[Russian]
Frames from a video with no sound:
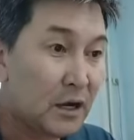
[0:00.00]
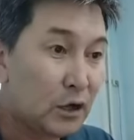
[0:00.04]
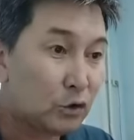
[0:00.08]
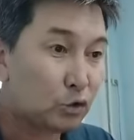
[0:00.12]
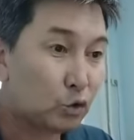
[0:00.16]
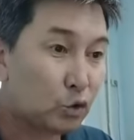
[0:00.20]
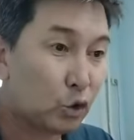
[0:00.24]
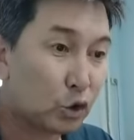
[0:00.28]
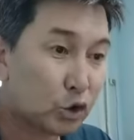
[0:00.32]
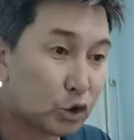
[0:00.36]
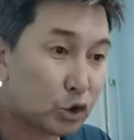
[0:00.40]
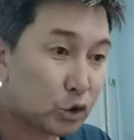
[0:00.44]

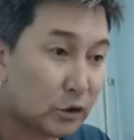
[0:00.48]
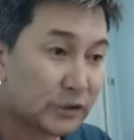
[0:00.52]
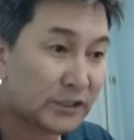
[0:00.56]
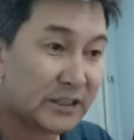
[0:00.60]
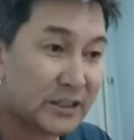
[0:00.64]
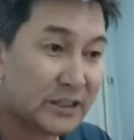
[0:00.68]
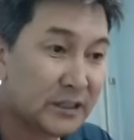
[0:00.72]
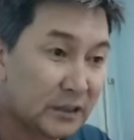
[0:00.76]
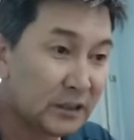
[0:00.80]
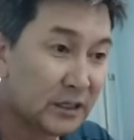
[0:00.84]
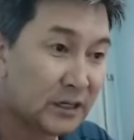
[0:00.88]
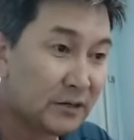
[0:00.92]
То, что
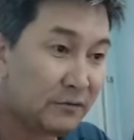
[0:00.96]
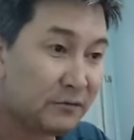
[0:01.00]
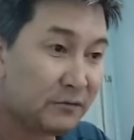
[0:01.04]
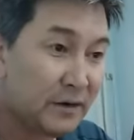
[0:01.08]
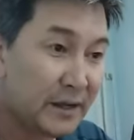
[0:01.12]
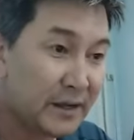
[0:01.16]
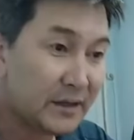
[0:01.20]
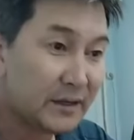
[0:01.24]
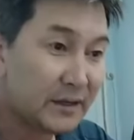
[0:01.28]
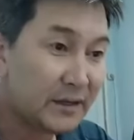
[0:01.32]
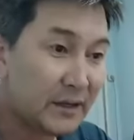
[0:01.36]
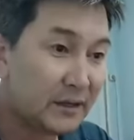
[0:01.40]
сделали
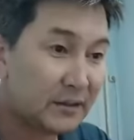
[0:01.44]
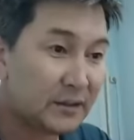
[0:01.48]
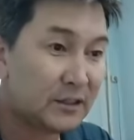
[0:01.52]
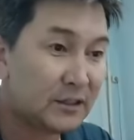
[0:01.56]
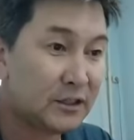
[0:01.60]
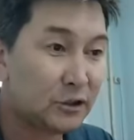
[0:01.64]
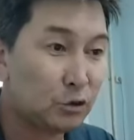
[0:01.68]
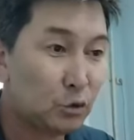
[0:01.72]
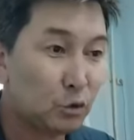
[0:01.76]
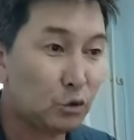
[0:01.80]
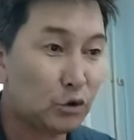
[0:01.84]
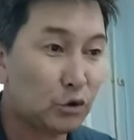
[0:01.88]
вы, это не
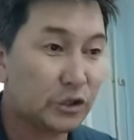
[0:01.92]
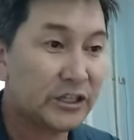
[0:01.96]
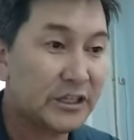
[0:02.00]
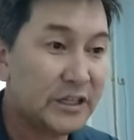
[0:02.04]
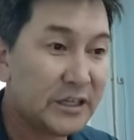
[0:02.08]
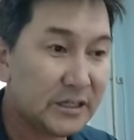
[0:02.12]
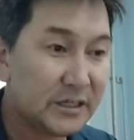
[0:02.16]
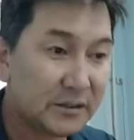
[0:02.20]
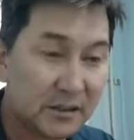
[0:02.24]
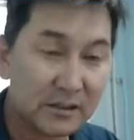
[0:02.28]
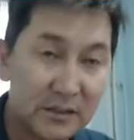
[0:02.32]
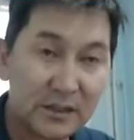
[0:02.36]
дружит ни
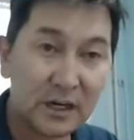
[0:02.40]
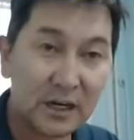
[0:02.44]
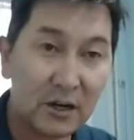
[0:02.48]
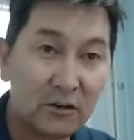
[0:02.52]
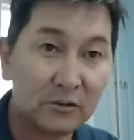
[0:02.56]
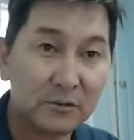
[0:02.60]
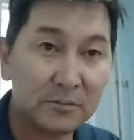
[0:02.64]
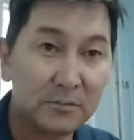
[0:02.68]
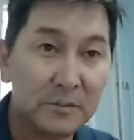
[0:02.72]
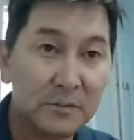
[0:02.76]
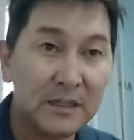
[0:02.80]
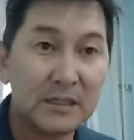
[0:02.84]
со здравым
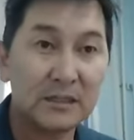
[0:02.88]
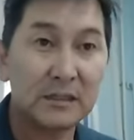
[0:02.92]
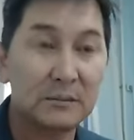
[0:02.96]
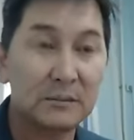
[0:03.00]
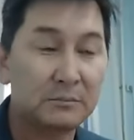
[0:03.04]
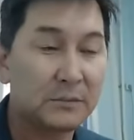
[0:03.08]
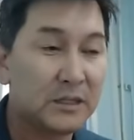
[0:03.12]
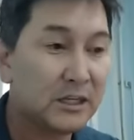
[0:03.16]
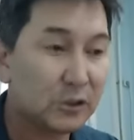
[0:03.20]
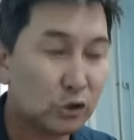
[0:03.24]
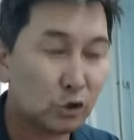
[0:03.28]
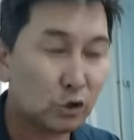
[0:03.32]
смыслом,
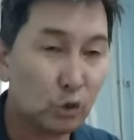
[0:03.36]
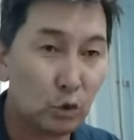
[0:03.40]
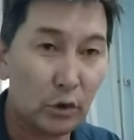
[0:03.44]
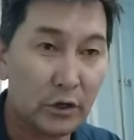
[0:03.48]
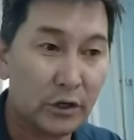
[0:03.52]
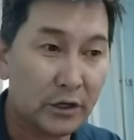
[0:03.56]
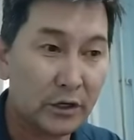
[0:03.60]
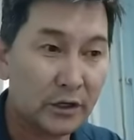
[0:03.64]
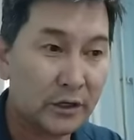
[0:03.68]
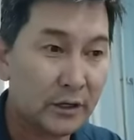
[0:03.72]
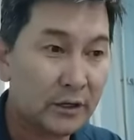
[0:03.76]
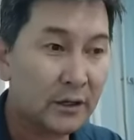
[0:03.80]
ни с
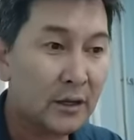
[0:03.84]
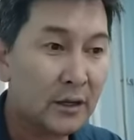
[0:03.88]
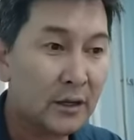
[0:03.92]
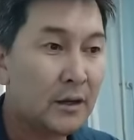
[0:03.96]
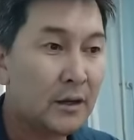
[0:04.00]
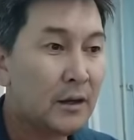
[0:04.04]
логикой.